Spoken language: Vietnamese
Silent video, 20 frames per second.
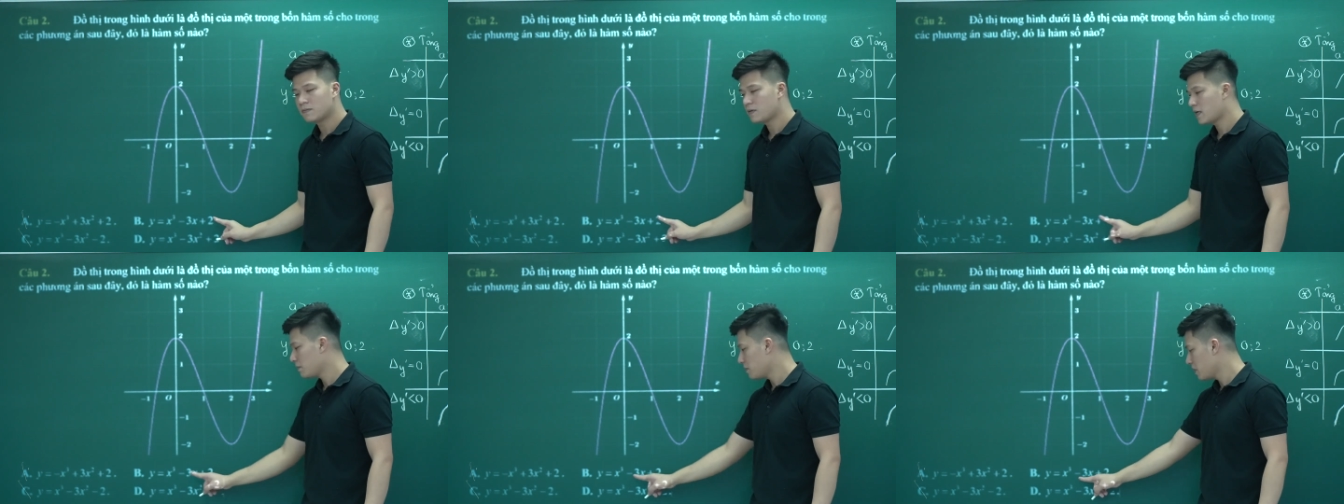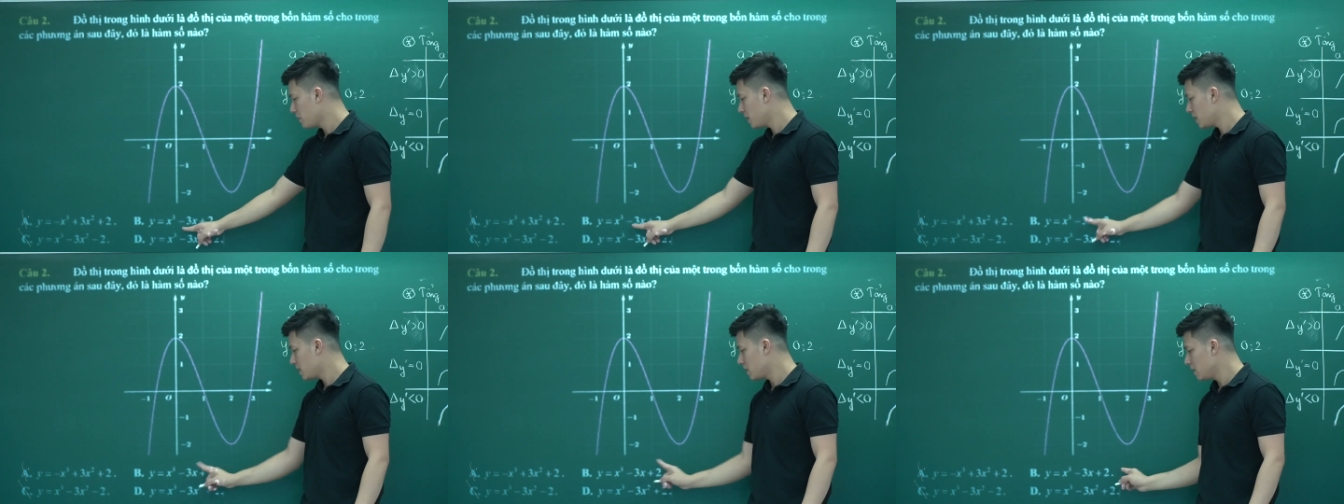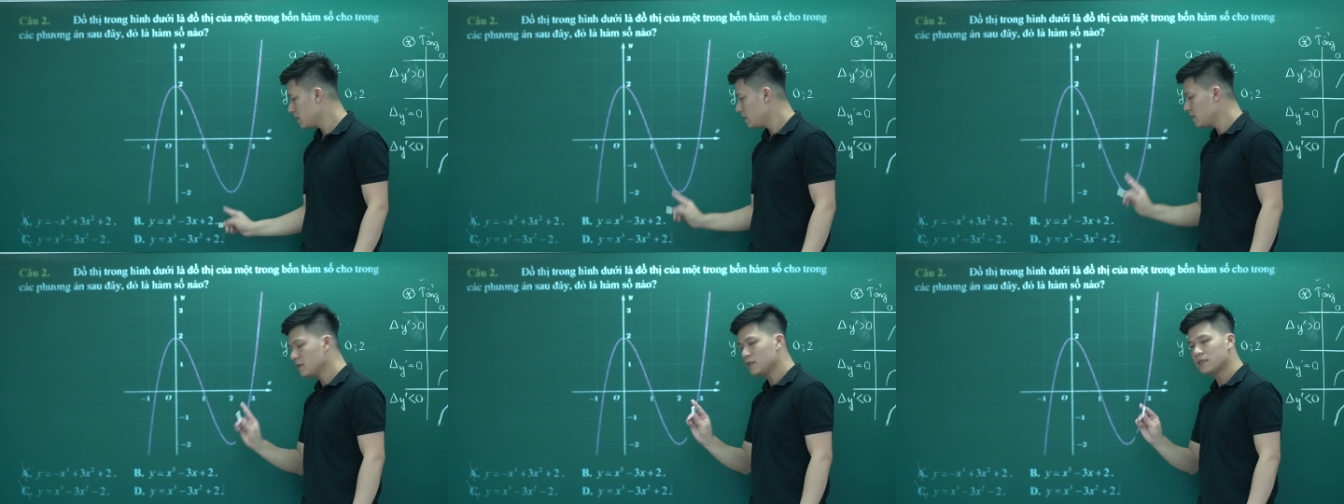Em bấm máy
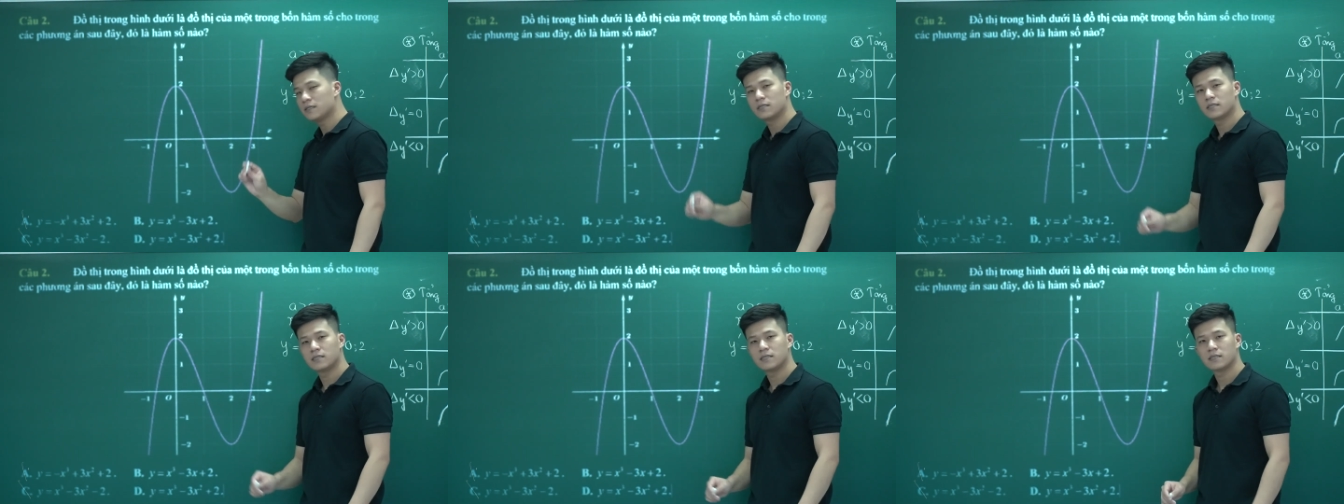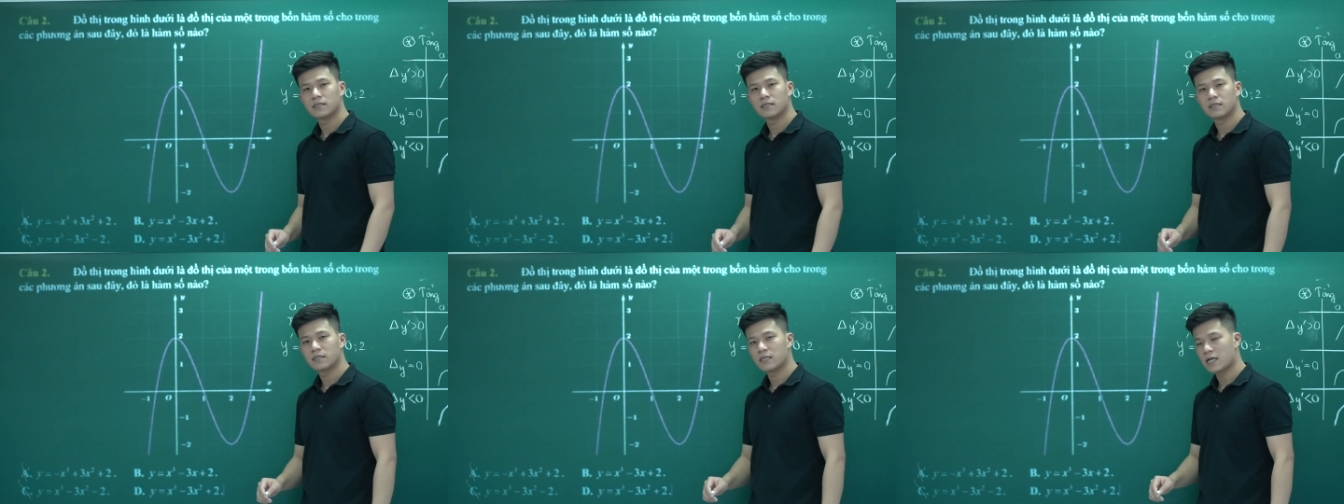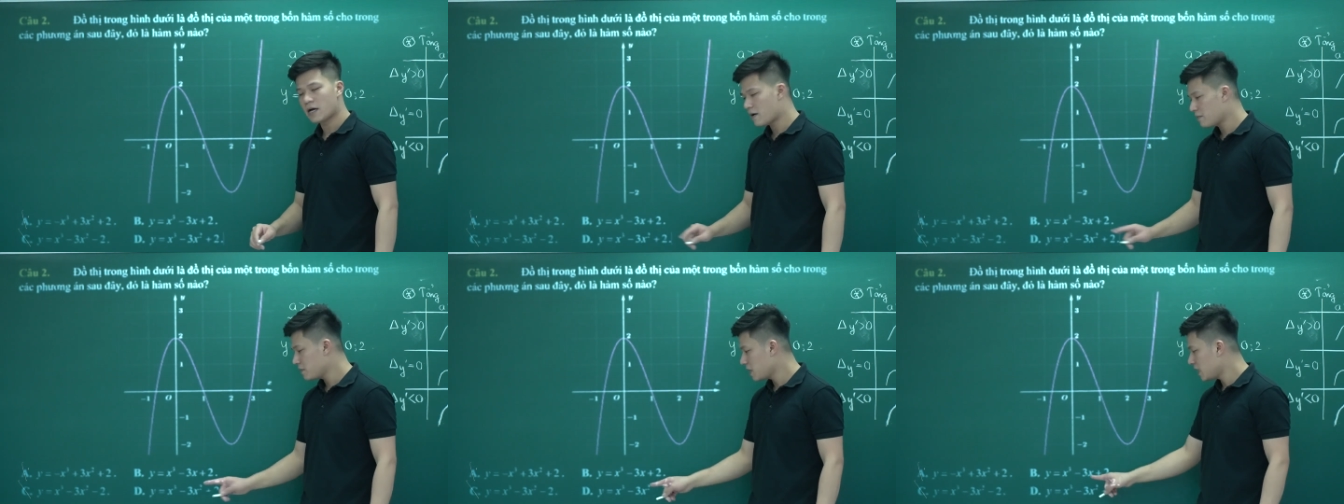tính.
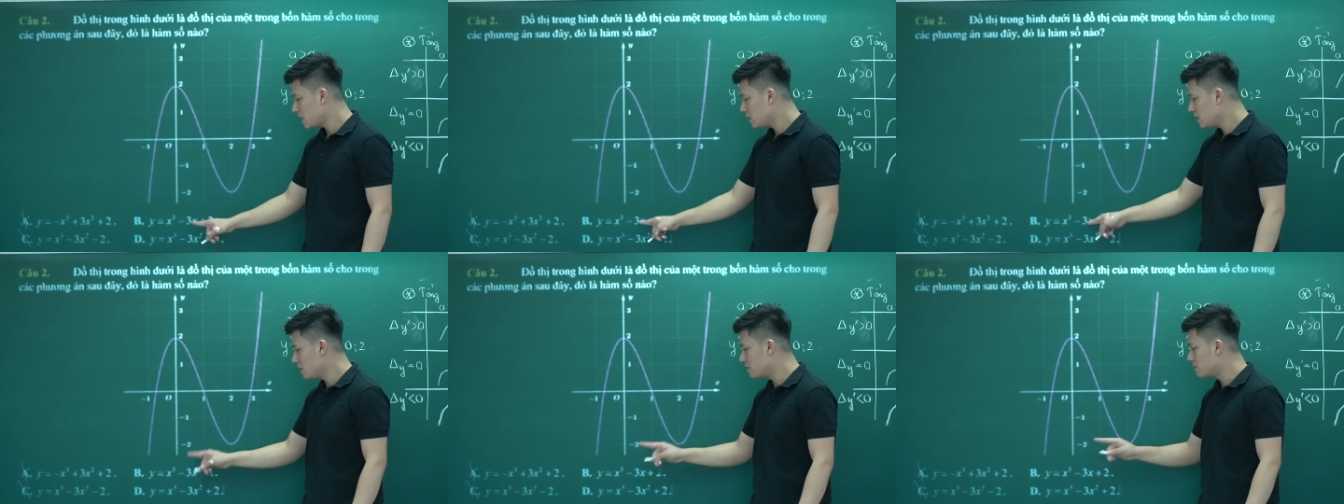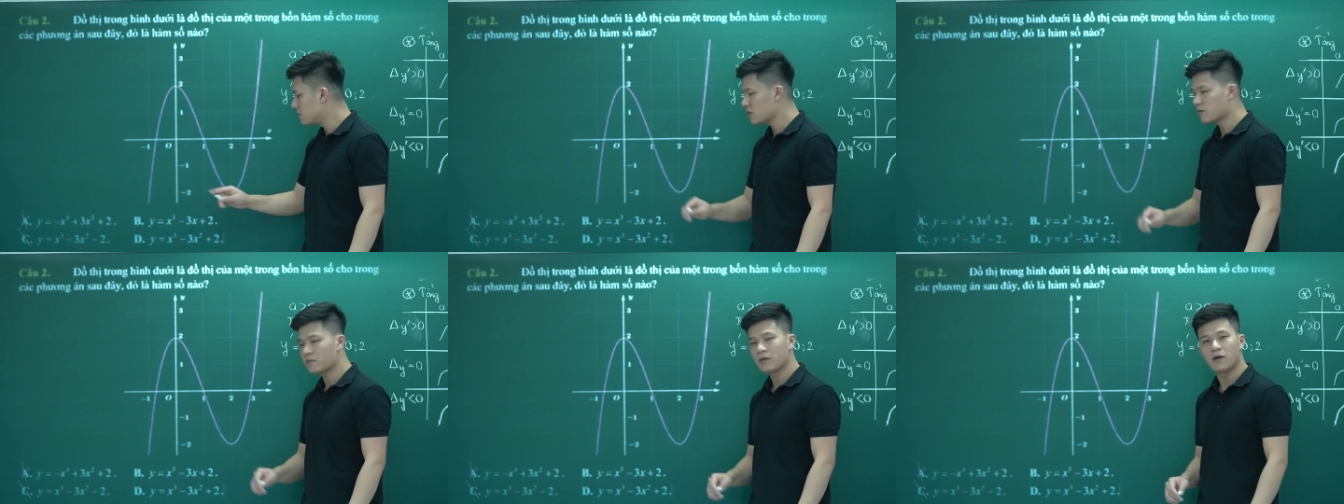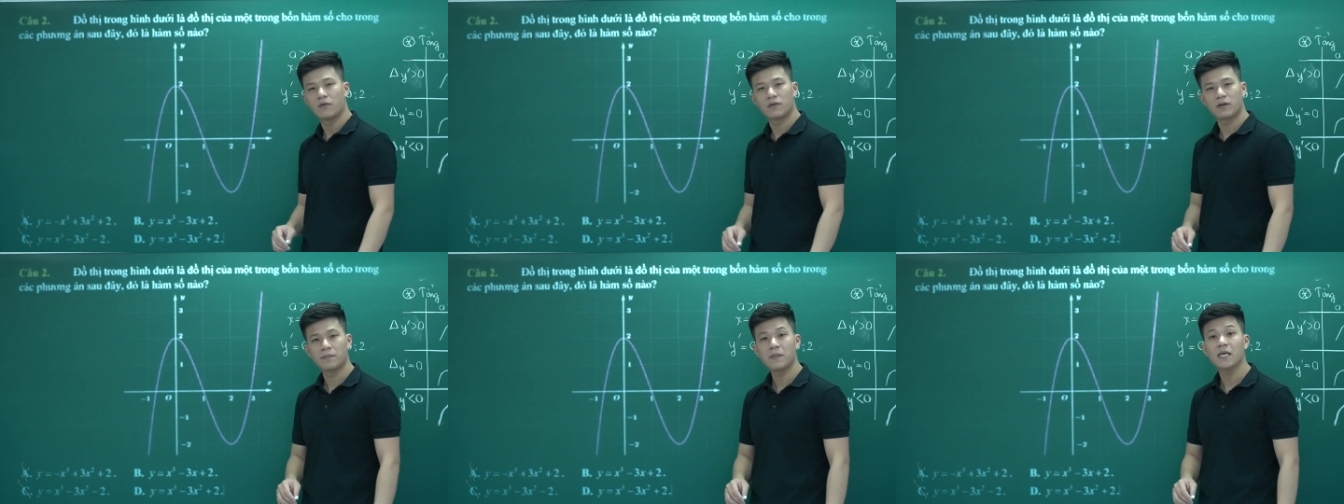Đạo hàm nhanh nhẩm trong
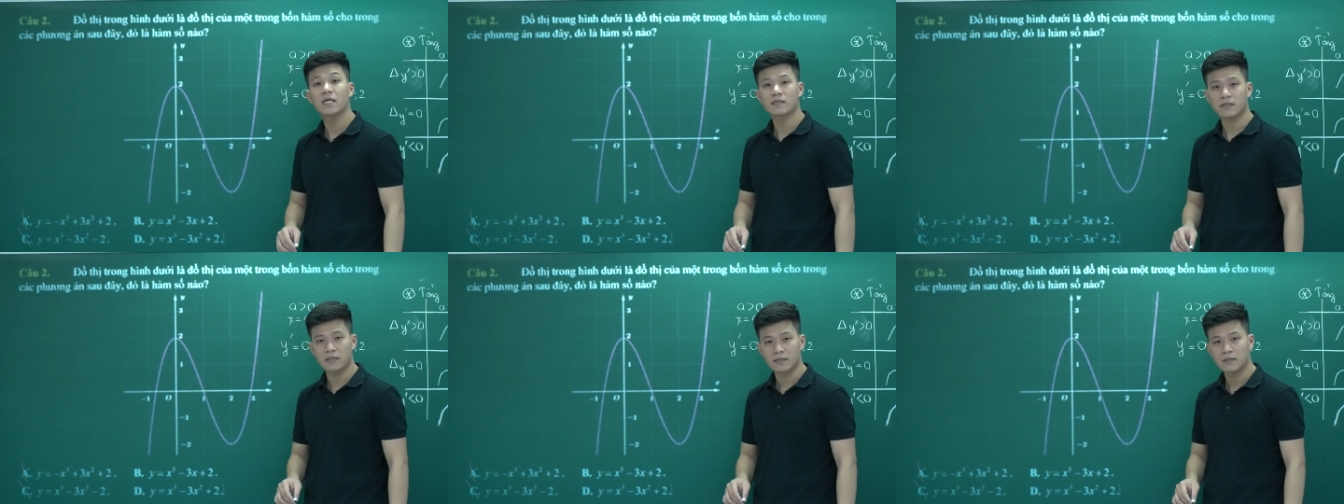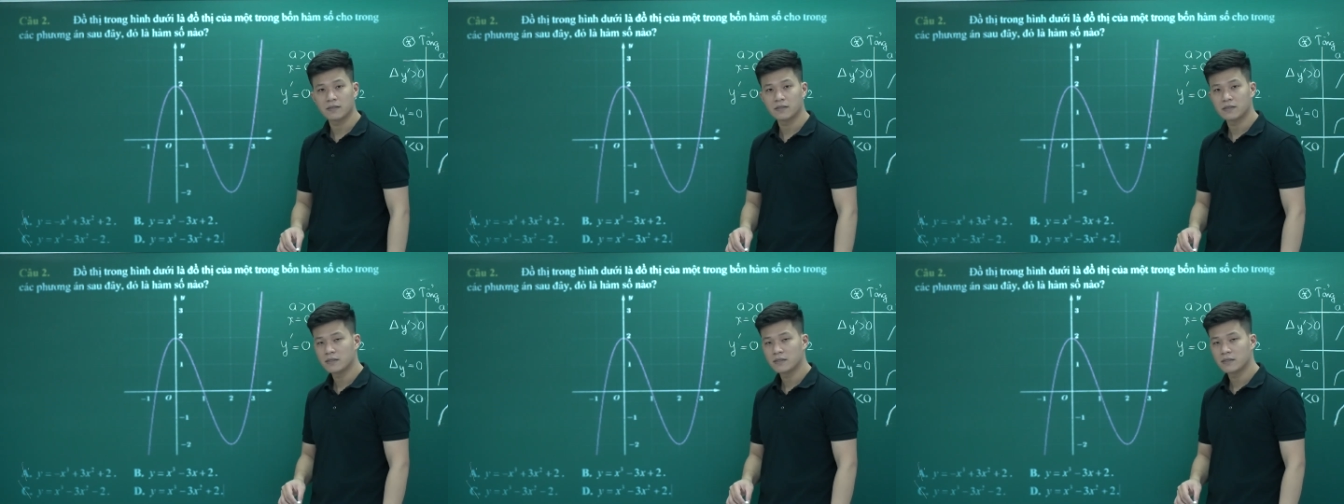đầu là biết rồi.